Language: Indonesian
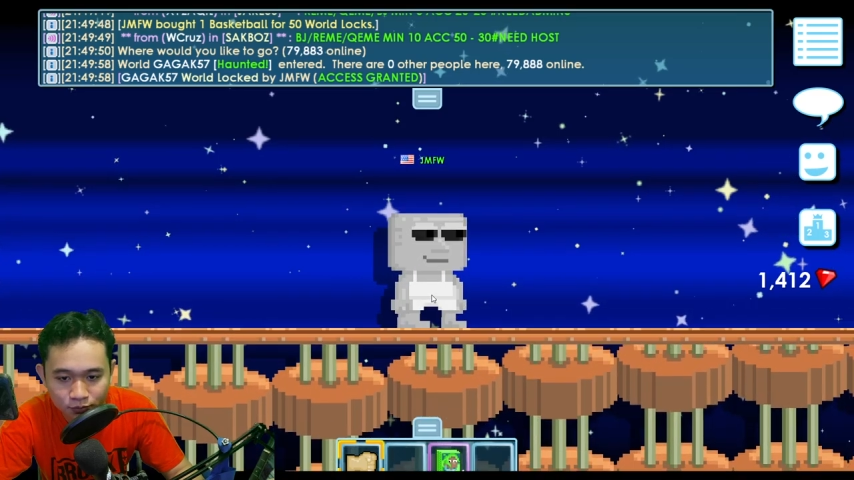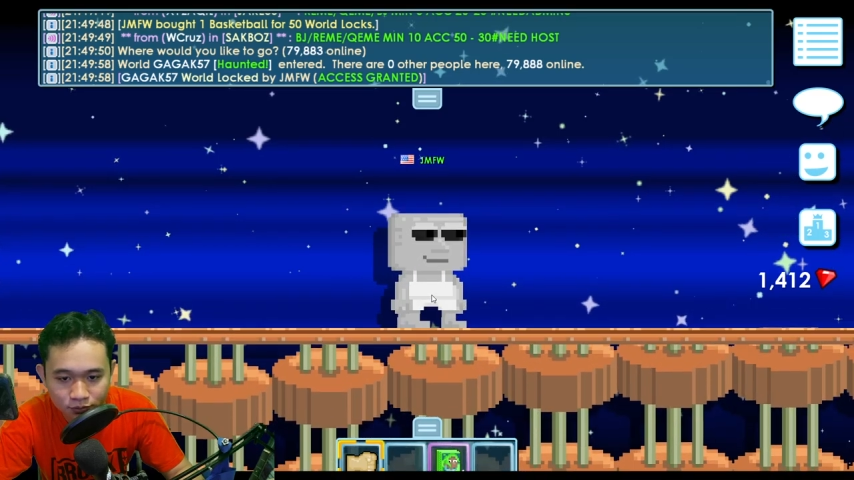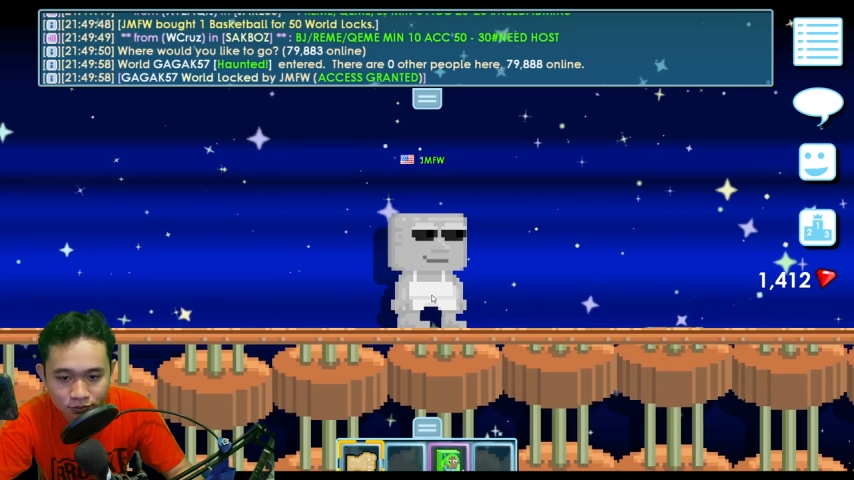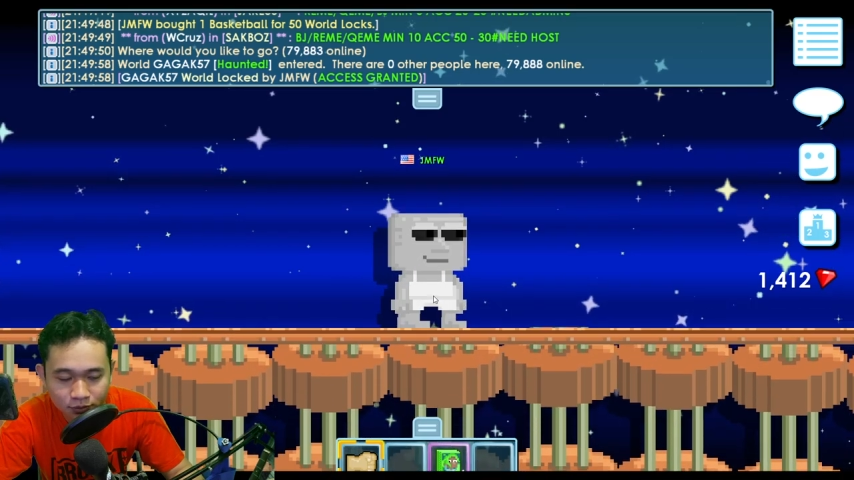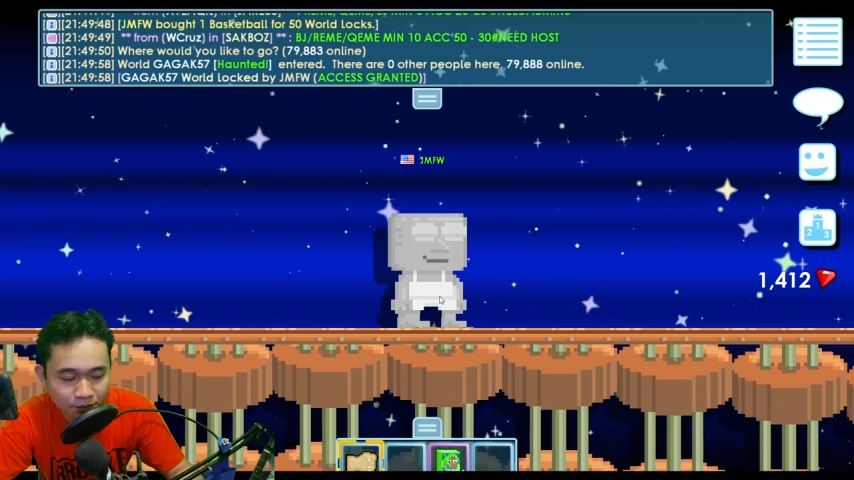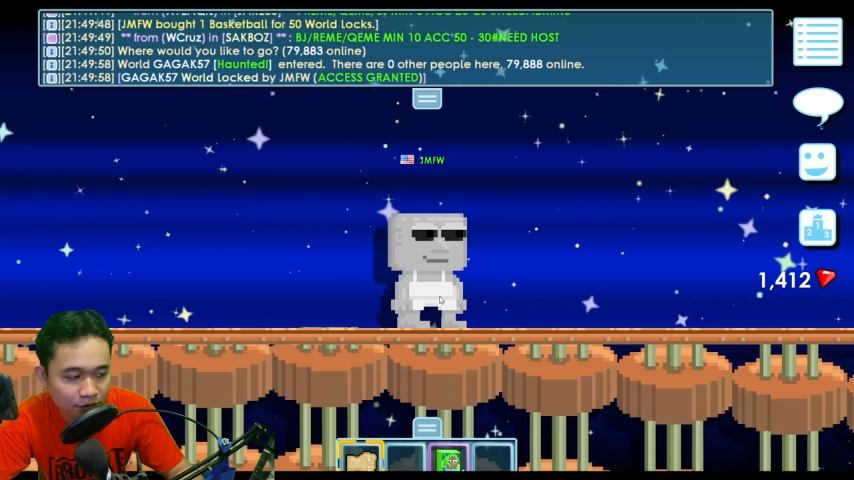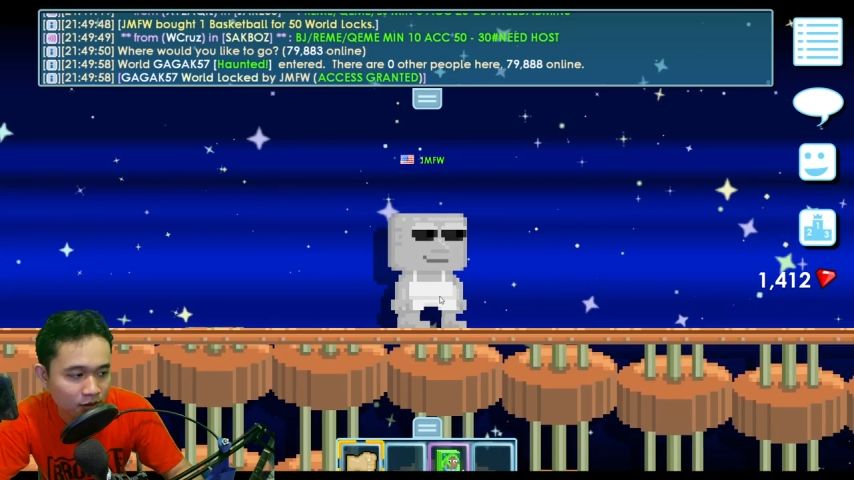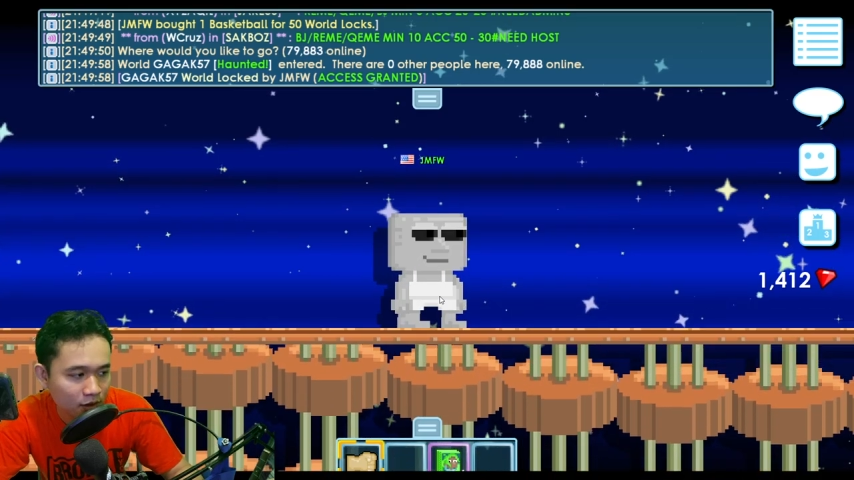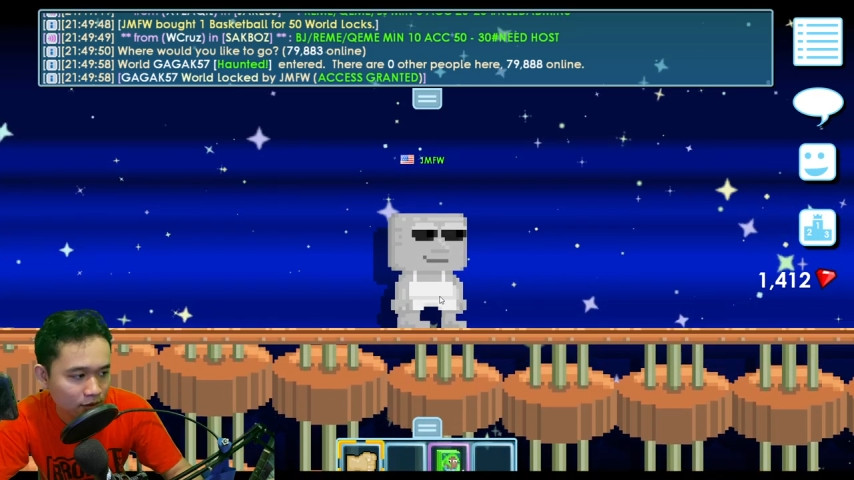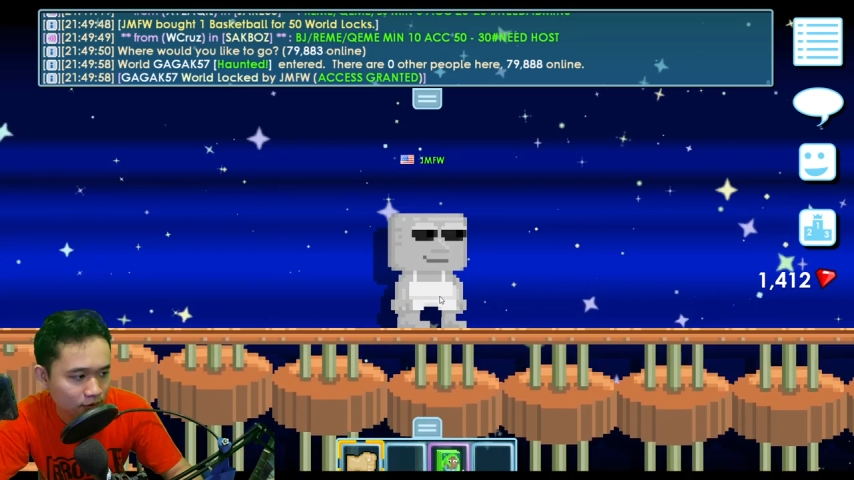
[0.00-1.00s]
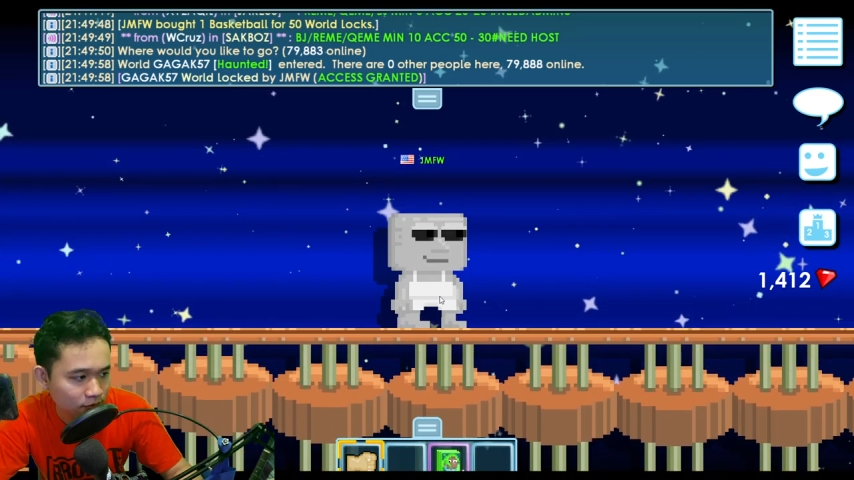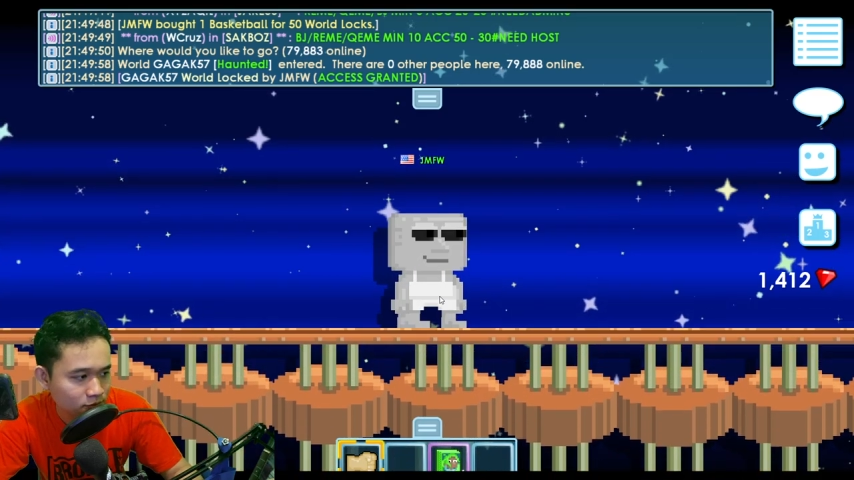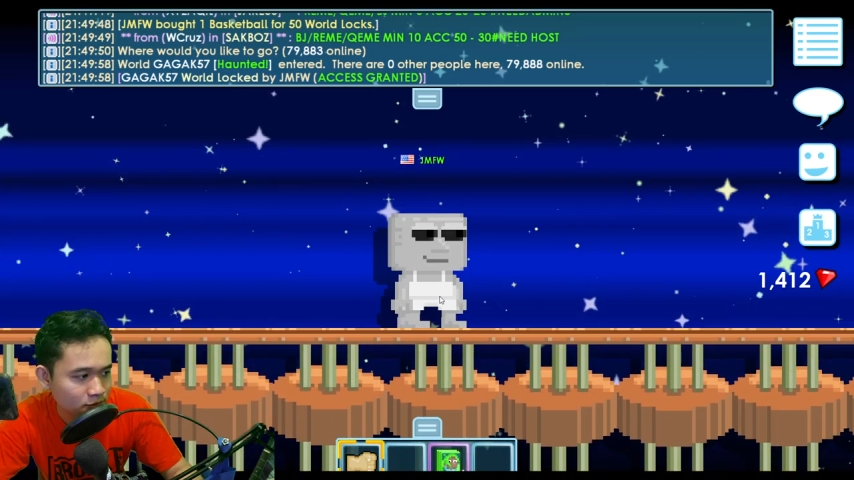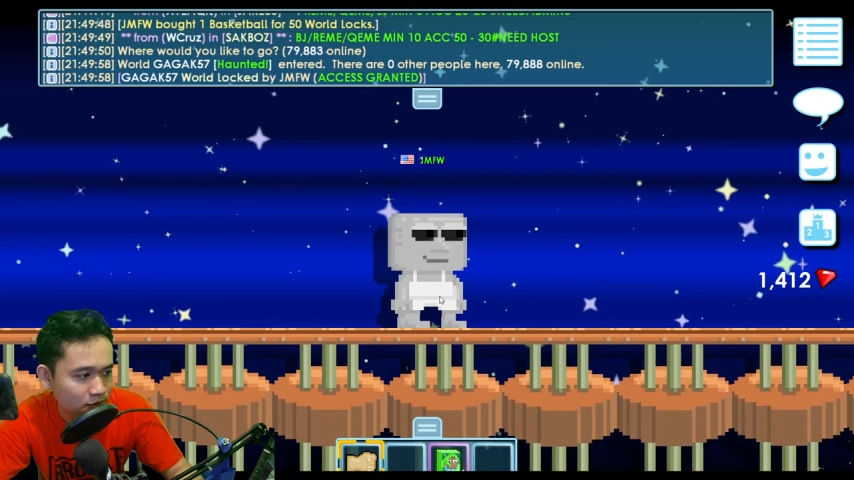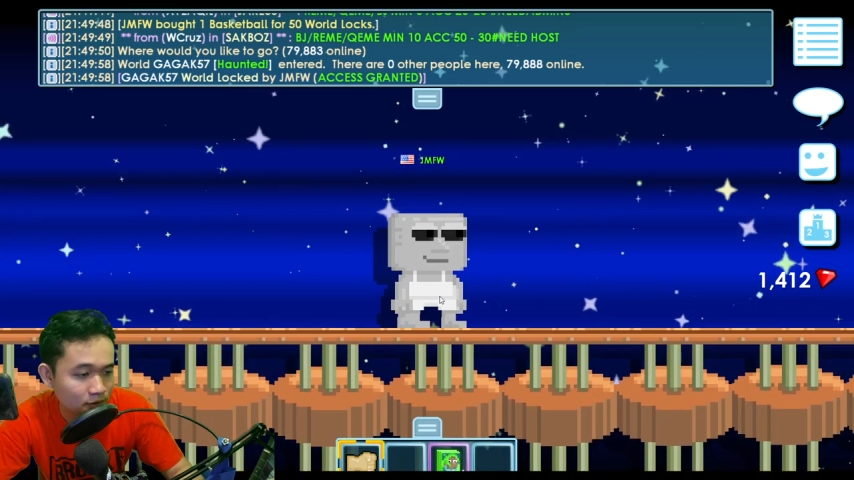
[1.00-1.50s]

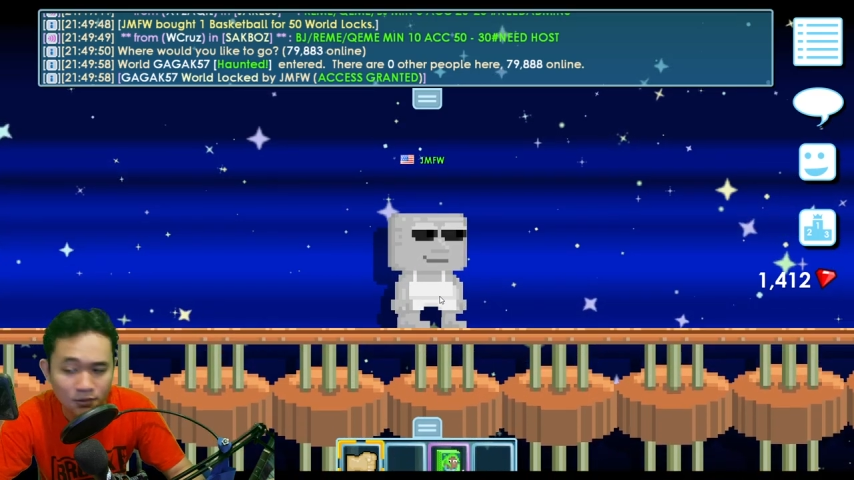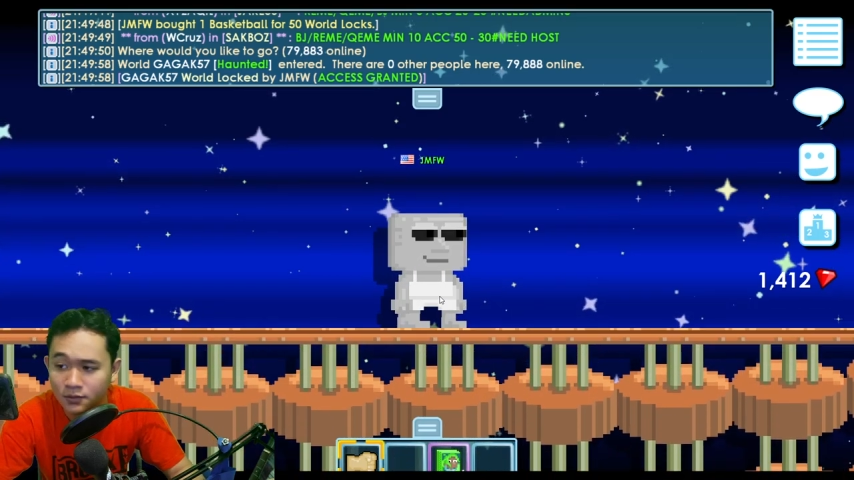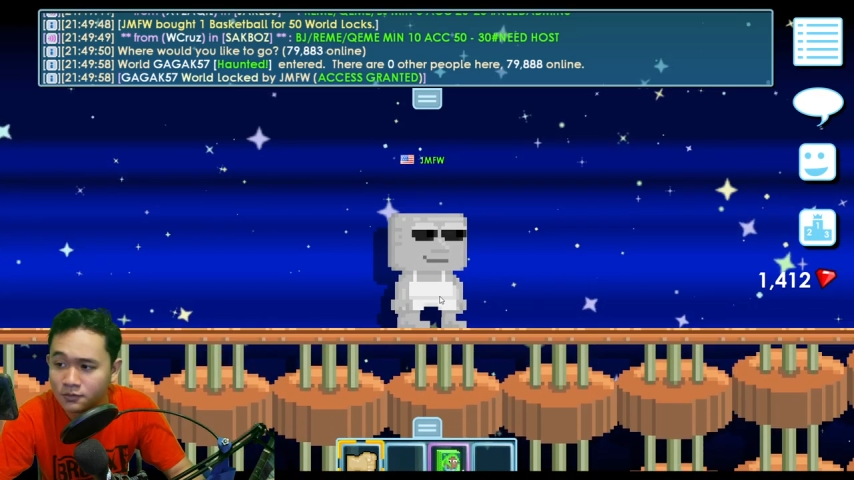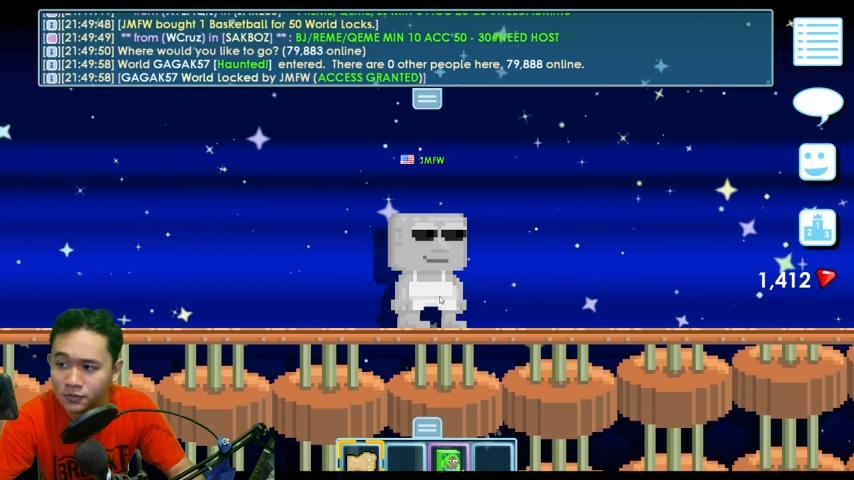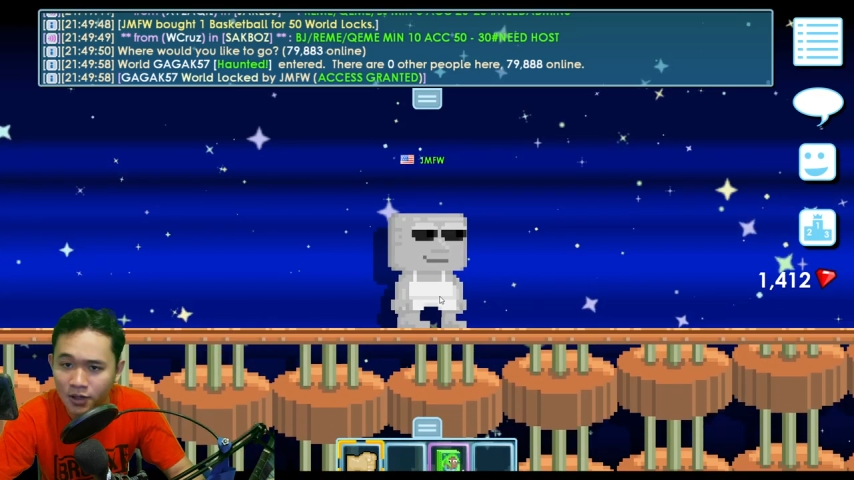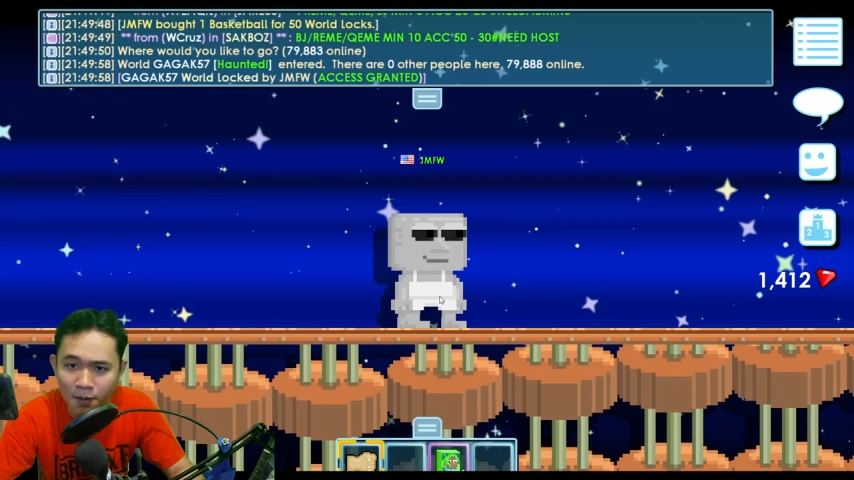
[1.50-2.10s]
8 7 6 5